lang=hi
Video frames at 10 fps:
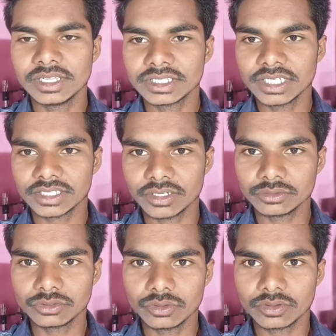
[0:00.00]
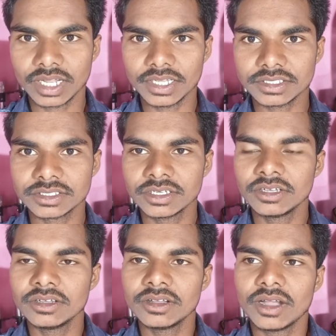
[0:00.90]
में लेते आता हूँ तो गैस
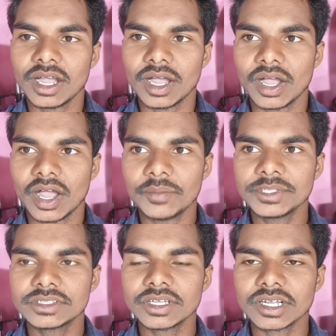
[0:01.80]
अभी